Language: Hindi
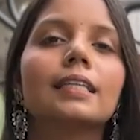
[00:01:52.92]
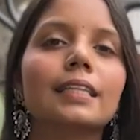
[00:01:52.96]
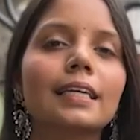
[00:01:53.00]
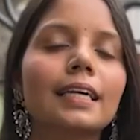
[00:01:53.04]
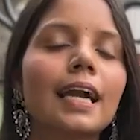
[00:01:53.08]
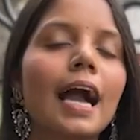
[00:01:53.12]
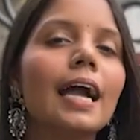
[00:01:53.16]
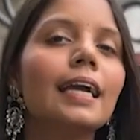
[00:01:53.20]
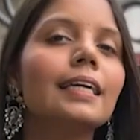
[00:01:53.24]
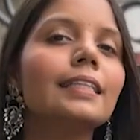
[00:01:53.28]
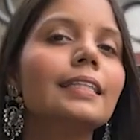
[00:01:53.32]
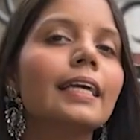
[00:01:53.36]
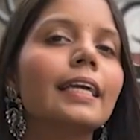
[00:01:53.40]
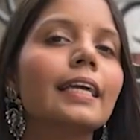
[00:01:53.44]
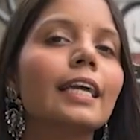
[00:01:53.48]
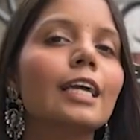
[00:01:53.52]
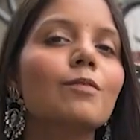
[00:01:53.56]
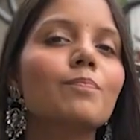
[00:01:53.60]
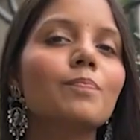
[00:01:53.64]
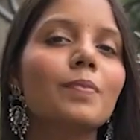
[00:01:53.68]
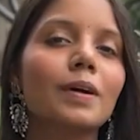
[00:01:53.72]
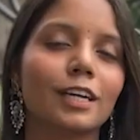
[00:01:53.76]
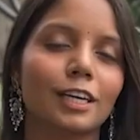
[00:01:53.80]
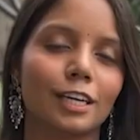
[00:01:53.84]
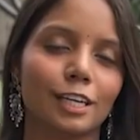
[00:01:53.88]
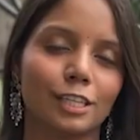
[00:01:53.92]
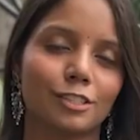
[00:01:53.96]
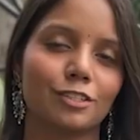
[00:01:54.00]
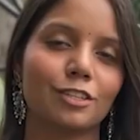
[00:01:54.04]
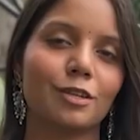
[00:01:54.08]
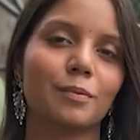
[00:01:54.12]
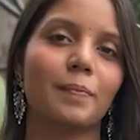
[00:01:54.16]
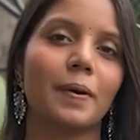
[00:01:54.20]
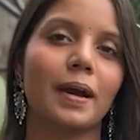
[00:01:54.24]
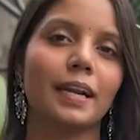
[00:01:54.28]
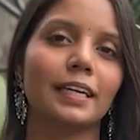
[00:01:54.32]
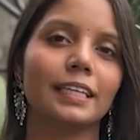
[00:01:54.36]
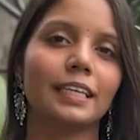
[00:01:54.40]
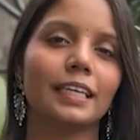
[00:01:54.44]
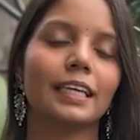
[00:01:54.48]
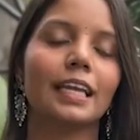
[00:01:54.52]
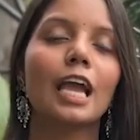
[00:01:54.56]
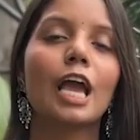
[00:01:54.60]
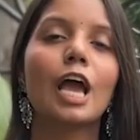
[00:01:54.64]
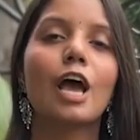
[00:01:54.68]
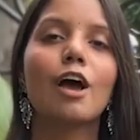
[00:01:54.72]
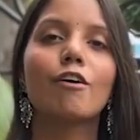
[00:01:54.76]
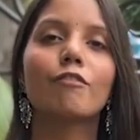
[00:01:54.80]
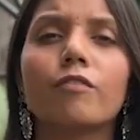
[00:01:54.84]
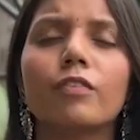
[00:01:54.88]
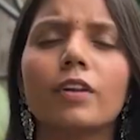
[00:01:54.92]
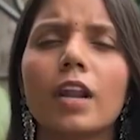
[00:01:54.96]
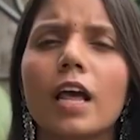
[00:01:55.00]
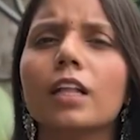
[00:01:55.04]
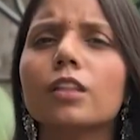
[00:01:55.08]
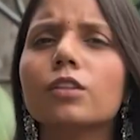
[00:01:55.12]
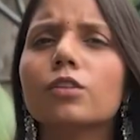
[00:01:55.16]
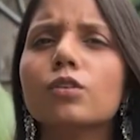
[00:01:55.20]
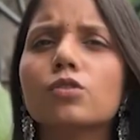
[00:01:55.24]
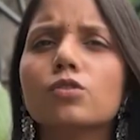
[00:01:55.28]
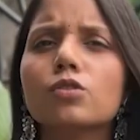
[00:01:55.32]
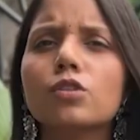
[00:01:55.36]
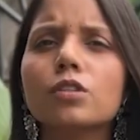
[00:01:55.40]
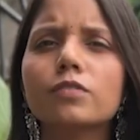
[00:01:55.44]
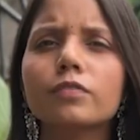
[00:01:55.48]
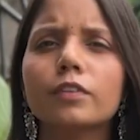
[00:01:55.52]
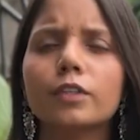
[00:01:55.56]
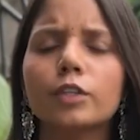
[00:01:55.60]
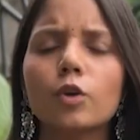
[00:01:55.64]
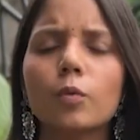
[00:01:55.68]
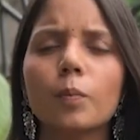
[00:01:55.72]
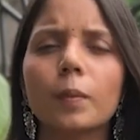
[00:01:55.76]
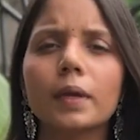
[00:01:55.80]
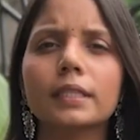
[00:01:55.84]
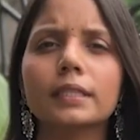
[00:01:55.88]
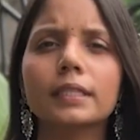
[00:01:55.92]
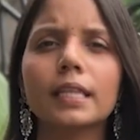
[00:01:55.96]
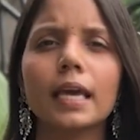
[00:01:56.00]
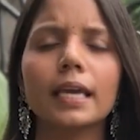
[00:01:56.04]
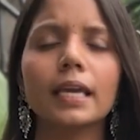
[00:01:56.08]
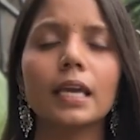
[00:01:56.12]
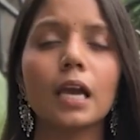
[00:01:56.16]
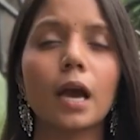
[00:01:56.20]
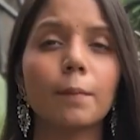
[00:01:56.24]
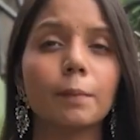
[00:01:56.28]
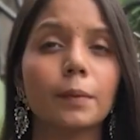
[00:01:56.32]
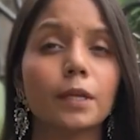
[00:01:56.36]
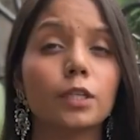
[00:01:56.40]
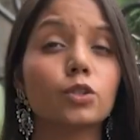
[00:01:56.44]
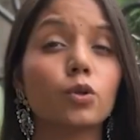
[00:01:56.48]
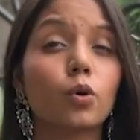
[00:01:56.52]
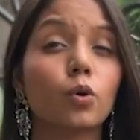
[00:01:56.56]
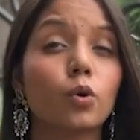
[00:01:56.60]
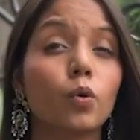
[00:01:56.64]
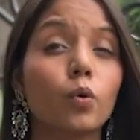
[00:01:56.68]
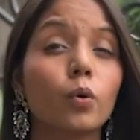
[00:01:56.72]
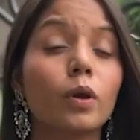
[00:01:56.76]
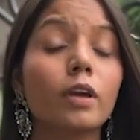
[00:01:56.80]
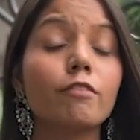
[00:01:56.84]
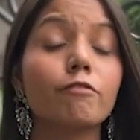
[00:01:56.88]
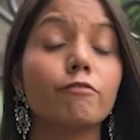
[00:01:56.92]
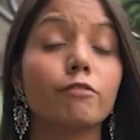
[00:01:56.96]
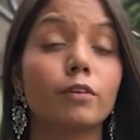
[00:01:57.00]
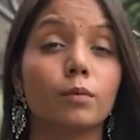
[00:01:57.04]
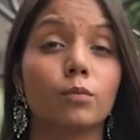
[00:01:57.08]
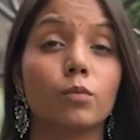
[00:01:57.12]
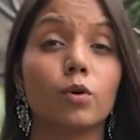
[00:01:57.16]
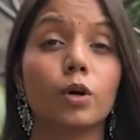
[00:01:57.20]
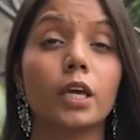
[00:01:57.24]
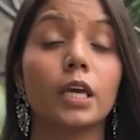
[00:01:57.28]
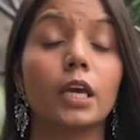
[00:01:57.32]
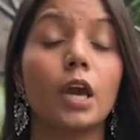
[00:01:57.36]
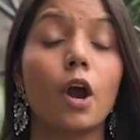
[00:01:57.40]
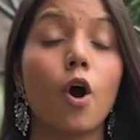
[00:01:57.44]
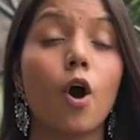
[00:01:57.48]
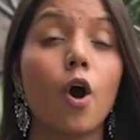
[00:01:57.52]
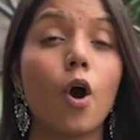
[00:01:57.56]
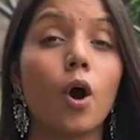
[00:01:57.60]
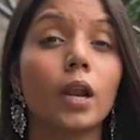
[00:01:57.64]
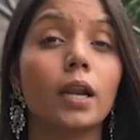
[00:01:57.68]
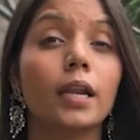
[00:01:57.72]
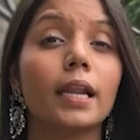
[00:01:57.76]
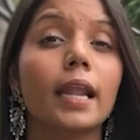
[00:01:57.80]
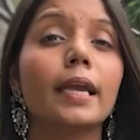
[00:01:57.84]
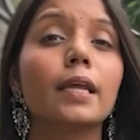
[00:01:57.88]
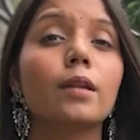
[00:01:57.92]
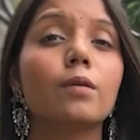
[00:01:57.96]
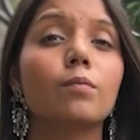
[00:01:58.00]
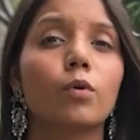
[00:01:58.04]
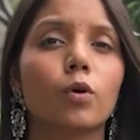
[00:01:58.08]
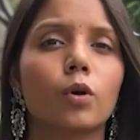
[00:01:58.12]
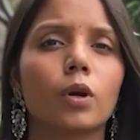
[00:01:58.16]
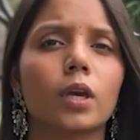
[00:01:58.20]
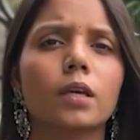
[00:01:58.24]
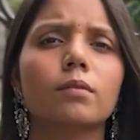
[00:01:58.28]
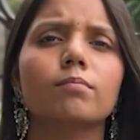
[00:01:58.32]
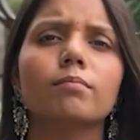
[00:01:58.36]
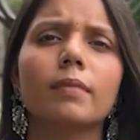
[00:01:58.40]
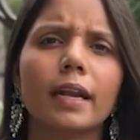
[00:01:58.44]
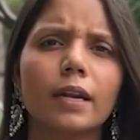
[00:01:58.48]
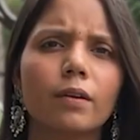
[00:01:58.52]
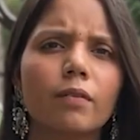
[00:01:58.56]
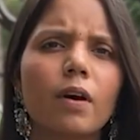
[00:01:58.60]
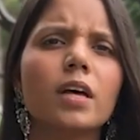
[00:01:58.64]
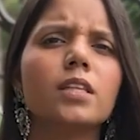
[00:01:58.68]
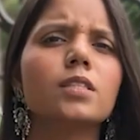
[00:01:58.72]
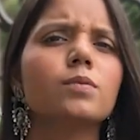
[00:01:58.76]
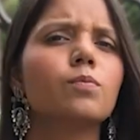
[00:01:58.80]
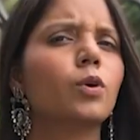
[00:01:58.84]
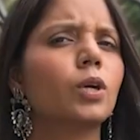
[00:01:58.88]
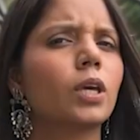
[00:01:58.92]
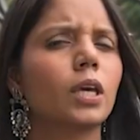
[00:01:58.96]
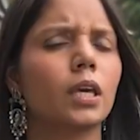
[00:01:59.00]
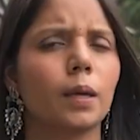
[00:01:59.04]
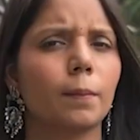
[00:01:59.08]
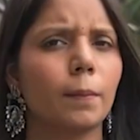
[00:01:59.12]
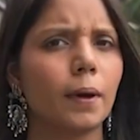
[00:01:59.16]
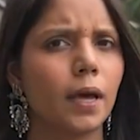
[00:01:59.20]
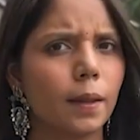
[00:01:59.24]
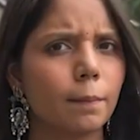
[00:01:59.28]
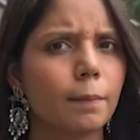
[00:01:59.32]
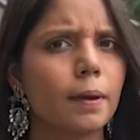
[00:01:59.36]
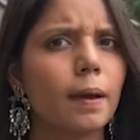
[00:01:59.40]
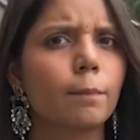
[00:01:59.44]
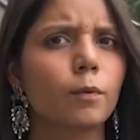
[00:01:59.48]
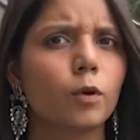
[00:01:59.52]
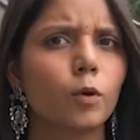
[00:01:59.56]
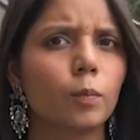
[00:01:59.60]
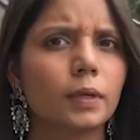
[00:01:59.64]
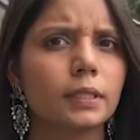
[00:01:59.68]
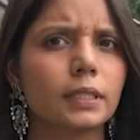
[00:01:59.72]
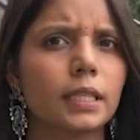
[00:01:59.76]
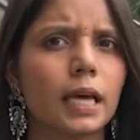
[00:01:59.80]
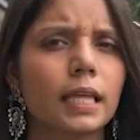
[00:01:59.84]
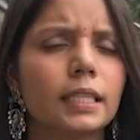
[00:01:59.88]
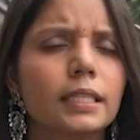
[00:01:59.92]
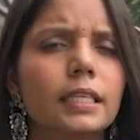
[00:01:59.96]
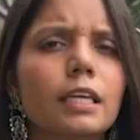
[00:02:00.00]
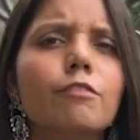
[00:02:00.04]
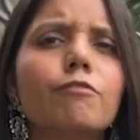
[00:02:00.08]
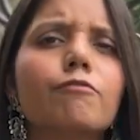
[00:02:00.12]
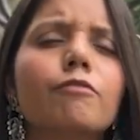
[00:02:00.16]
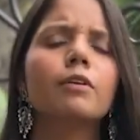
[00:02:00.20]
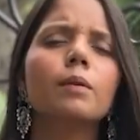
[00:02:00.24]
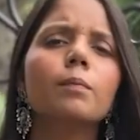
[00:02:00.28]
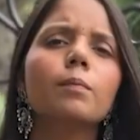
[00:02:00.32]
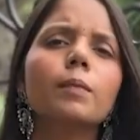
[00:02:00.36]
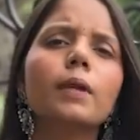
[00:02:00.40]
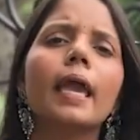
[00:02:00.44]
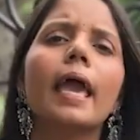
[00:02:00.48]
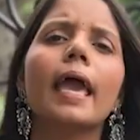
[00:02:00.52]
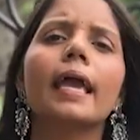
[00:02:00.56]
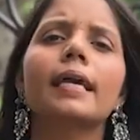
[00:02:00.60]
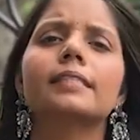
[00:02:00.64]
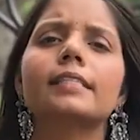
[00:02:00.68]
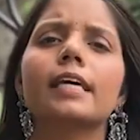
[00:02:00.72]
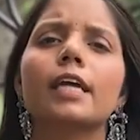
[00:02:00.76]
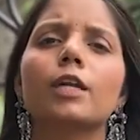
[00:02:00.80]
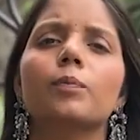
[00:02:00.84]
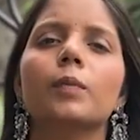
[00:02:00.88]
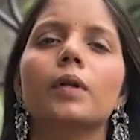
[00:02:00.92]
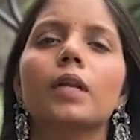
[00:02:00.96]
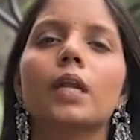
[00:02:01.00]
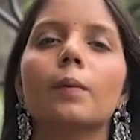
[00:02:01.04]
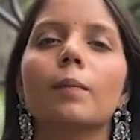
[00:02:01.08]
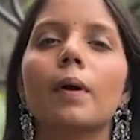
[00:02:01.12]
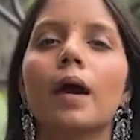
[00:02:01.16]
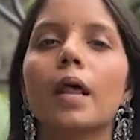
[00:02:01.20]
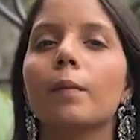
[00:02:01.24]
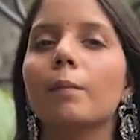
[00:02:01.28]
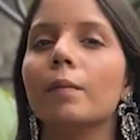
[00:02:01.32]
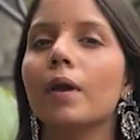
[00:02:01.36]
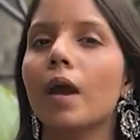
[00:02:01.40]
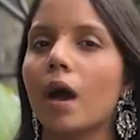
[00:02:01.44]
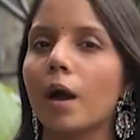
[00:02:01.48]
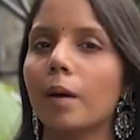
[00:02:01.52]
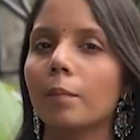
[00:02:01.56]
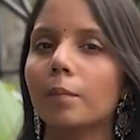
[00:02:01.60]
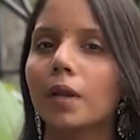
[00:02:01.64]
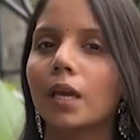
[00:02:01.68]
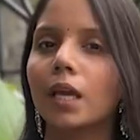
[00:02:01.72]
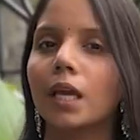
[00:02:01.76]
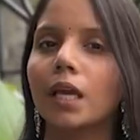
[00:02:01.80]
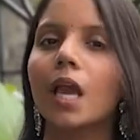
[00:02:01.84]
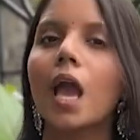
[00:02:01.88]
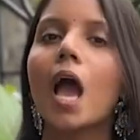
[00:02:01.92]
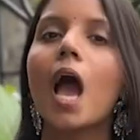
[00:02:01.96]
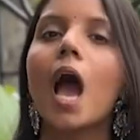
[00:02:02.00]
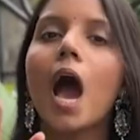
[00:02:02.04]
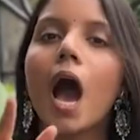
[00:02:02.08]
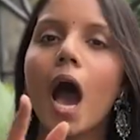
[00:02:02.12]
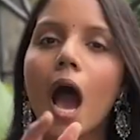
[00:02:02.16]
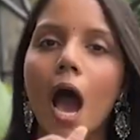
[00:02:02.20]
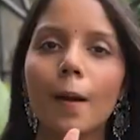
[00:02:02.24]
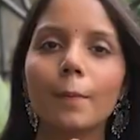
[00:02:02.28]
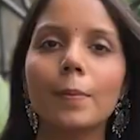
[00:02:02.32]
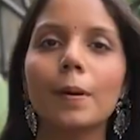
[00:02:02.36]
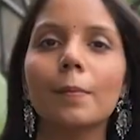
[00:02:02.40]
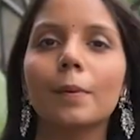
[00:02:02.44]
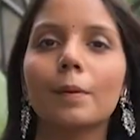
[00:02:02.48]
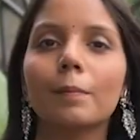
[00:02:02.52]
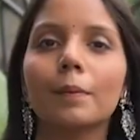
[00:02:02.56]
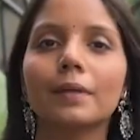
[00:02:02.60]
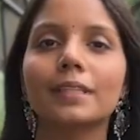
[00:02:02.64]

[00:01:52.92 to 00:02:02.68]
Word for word: दिखाई देंगे पंकज त्रिपाठी फिलहाल दोस्तों इस वीडियो में इतना ही हमने दोनों ही फिल्मों की ऑनलाइन बुकिंग एडवांस बुकिंग के बारे में आपको बता दिया फिल्म के एक्साइटमेंट के बारे में हम नहीं आप हमें